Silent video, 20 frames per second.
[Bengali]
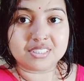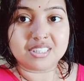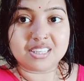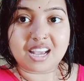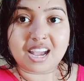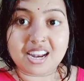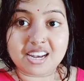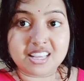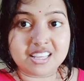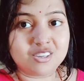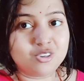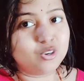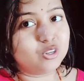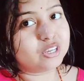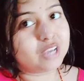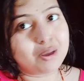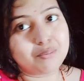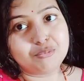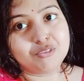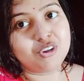আর এগুলো
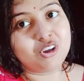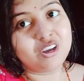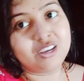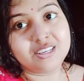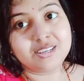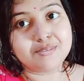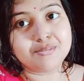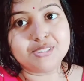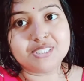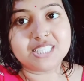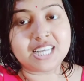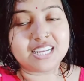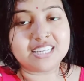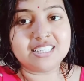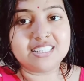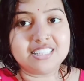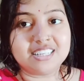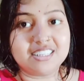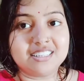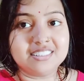কেমন হয় আমি জানি
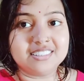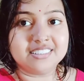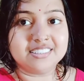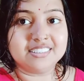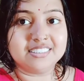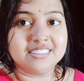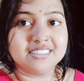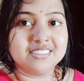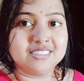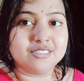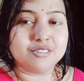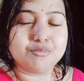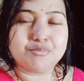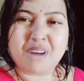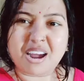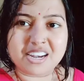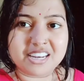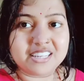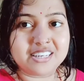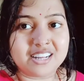না
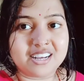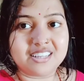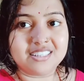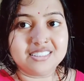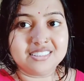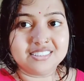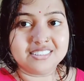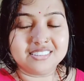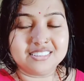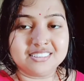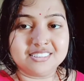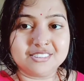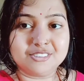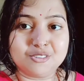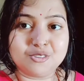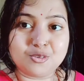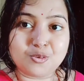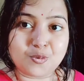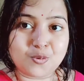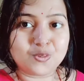পারি না
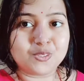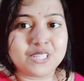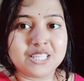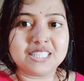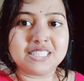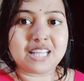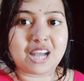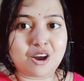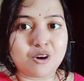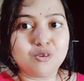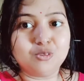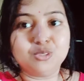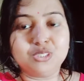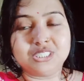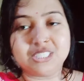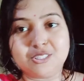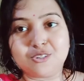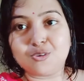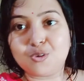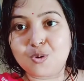করতে তাও
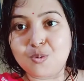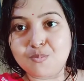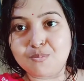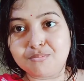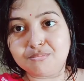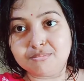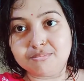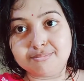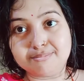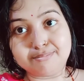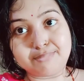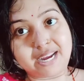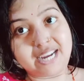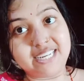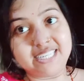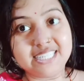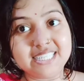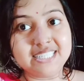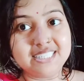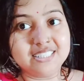যেরকম
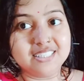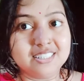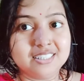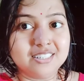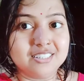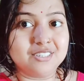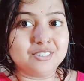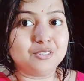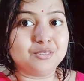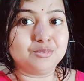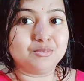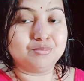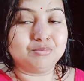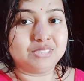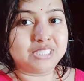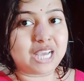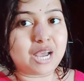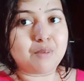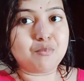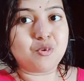পারি
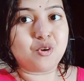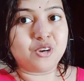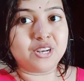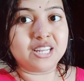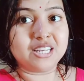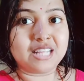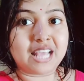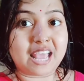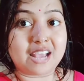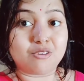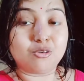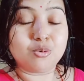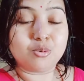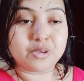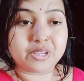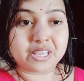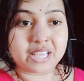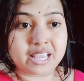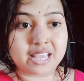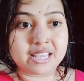যা মনের এখন
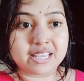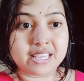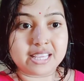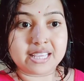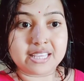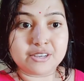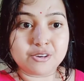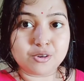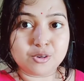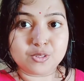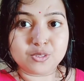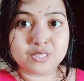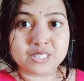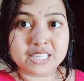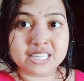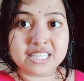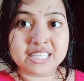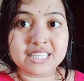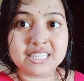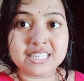
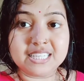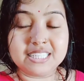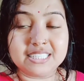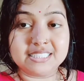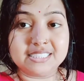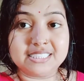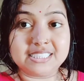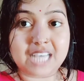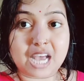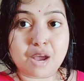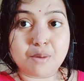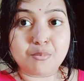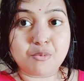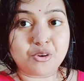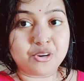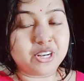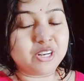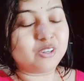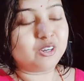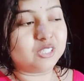এইগুলোতে যা
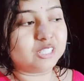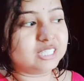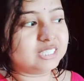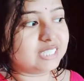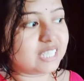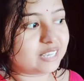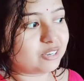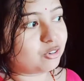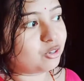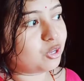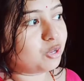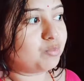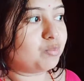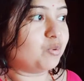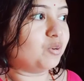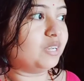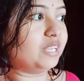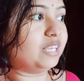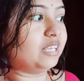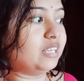মনের কথা সেইগুলোই
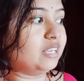বলি